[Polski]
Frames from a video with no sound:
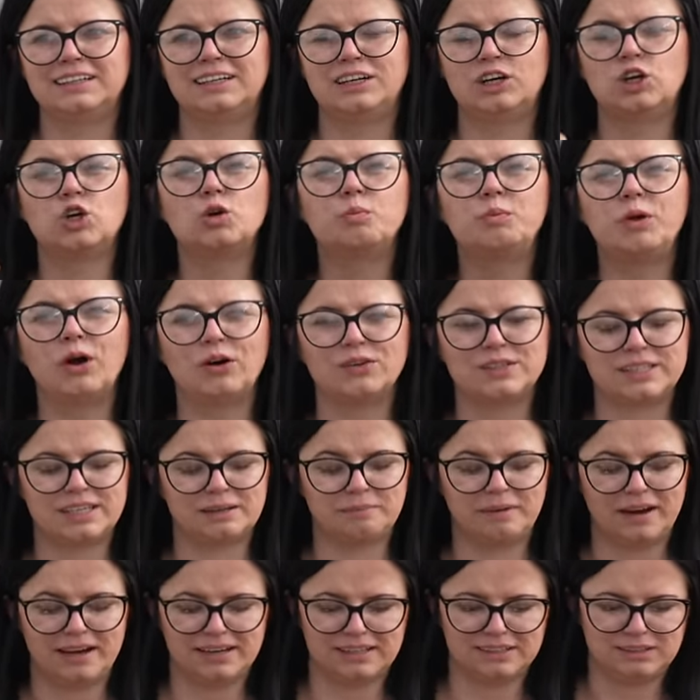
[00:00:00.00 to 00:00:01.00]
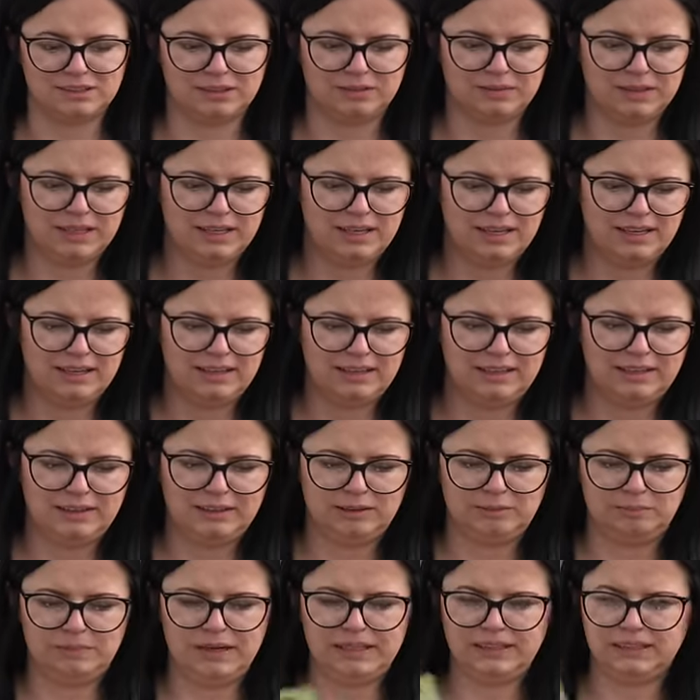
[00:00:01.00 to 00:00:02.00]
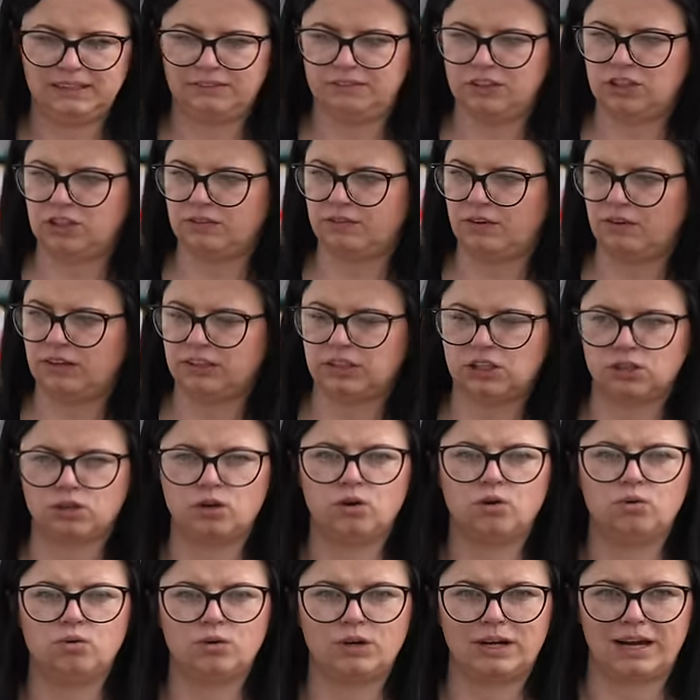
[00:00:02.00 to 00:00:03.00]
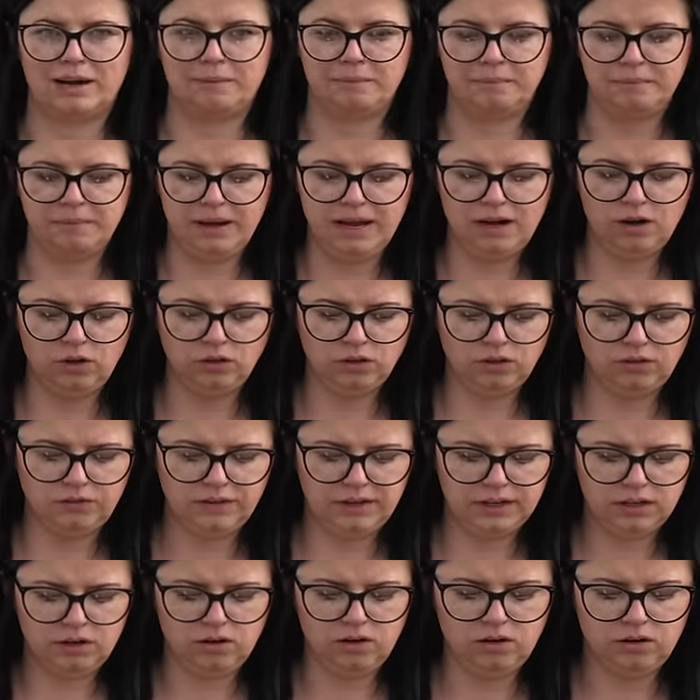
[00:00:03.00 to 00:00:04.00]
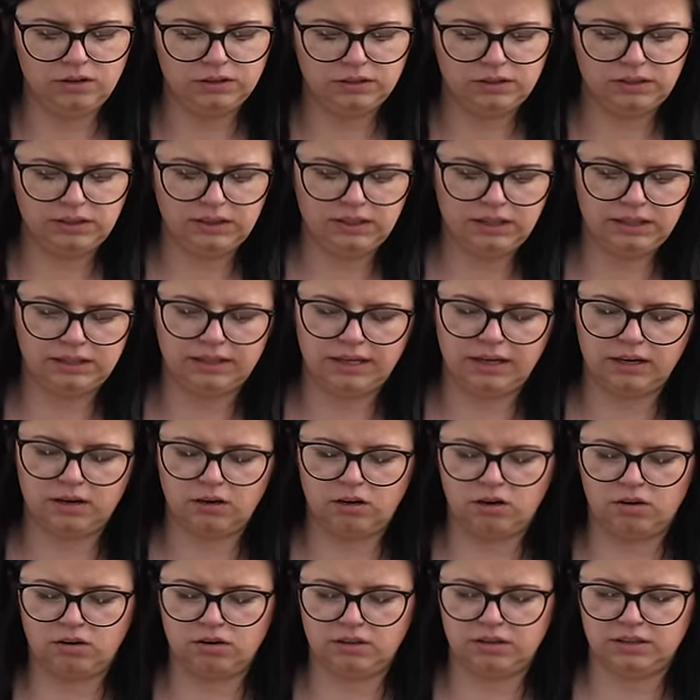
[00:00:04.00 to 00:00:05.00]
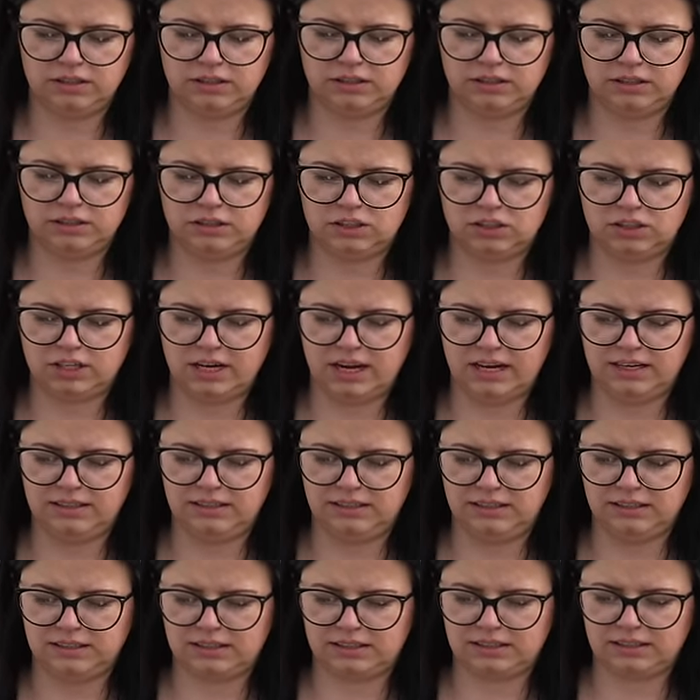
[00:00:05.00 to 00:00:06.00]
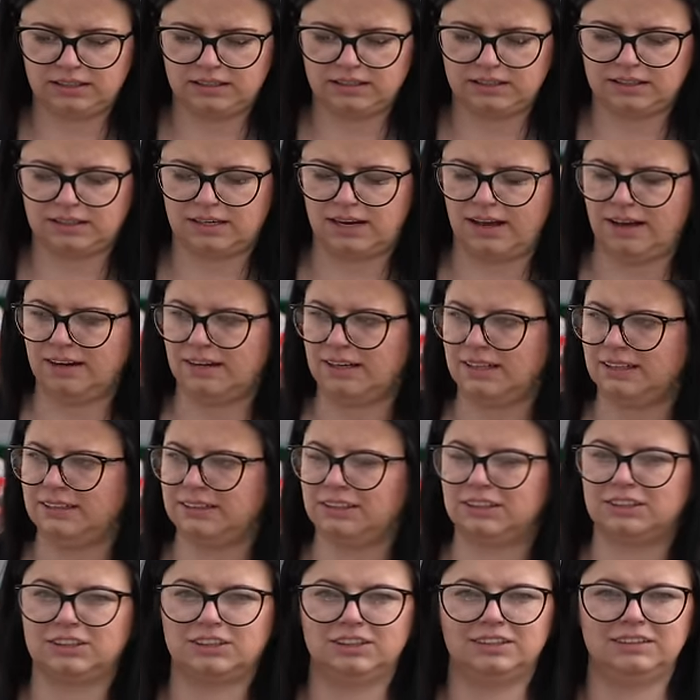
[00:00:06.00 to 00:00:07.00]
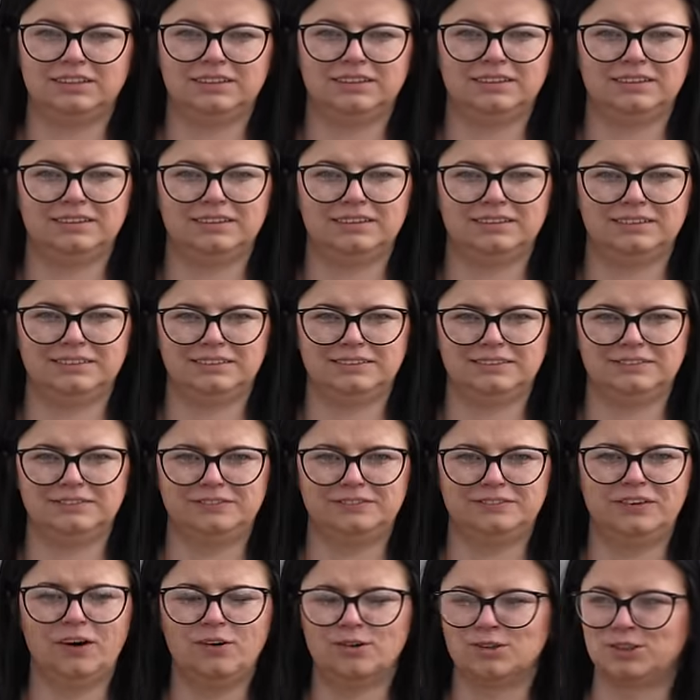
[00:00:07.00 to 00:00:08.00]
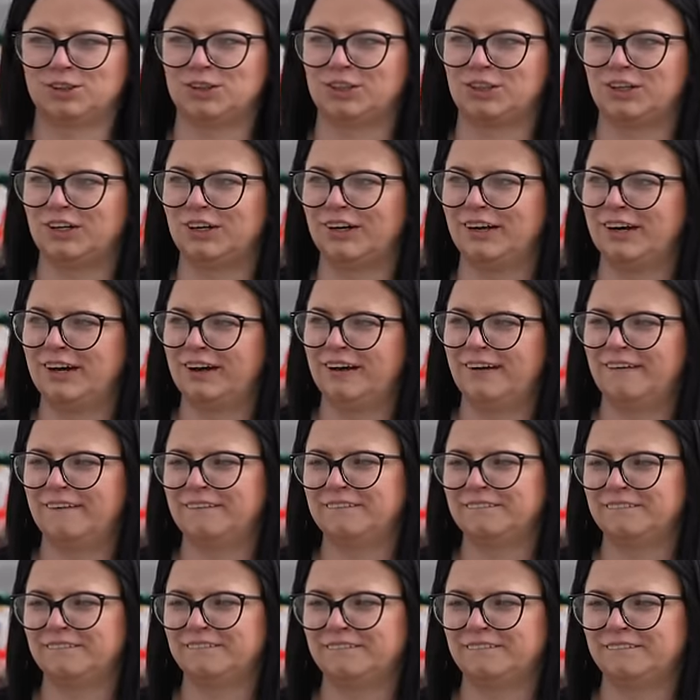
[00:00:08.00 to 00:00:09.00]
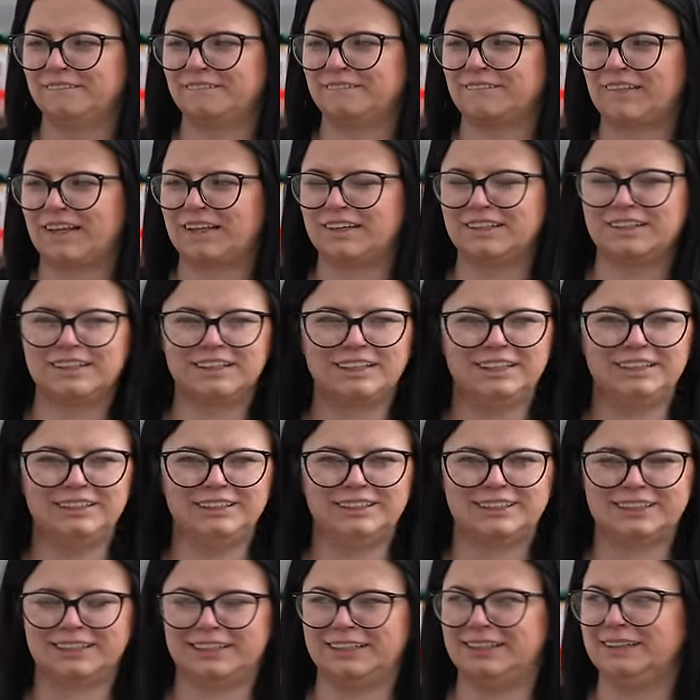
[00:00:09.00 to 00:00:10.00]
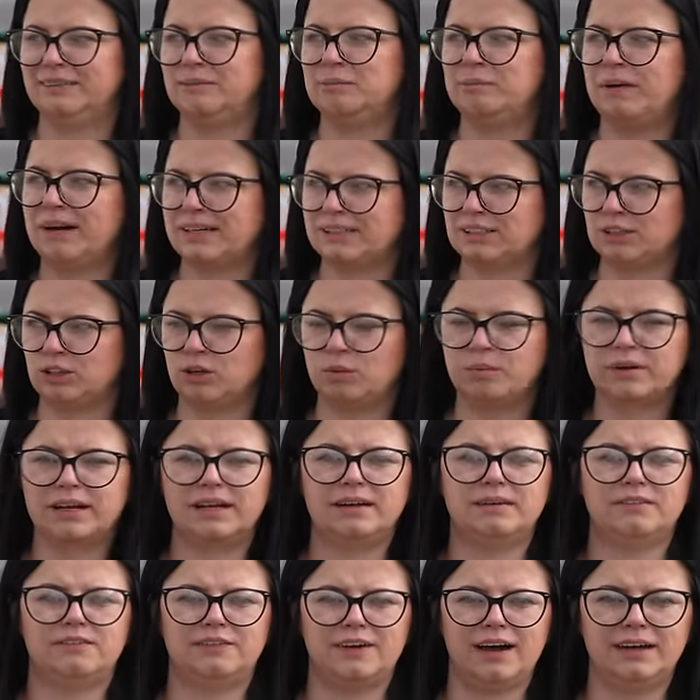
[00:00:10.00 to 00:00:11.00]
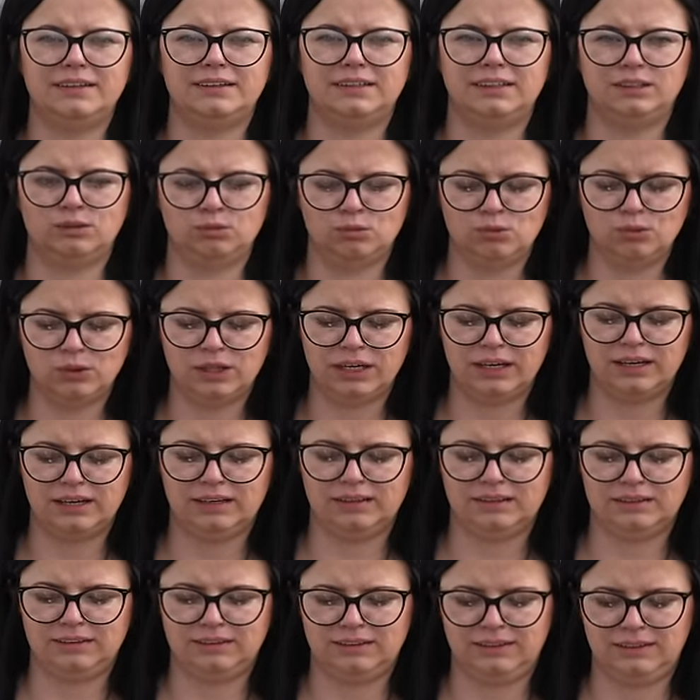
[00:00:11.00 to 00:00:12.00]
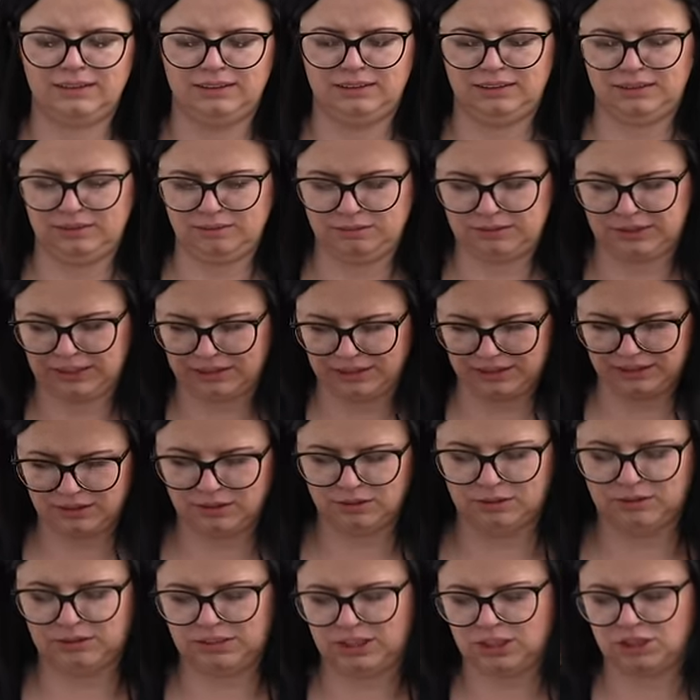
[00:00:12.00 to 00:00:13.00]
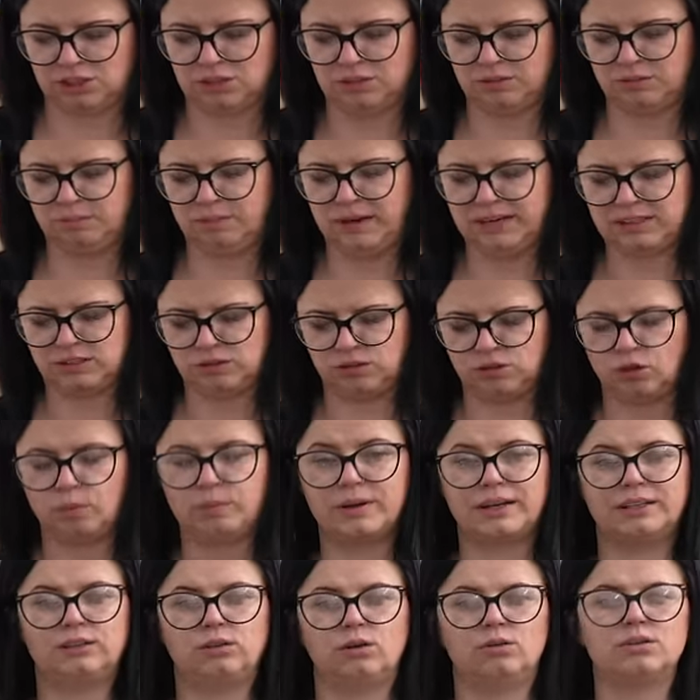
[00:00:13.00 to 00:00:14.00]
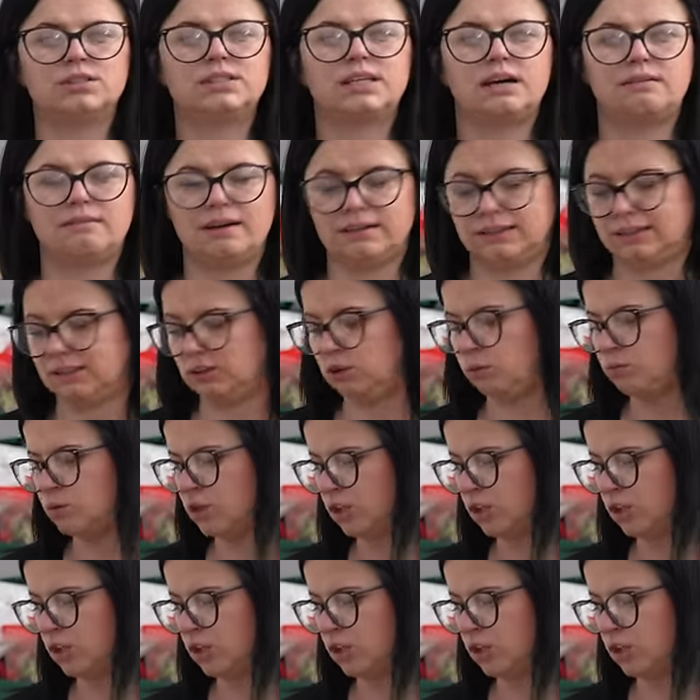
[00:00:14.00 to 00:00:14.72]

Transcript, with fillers: chrupiące bardzo. Będę wysiewała też ogórka melonowego i tego e, Chinese e, slagen, czyli e, wąż chiński. Bardzo dobre, fajne, długie i takie no też bardzo dobre do sałatek, do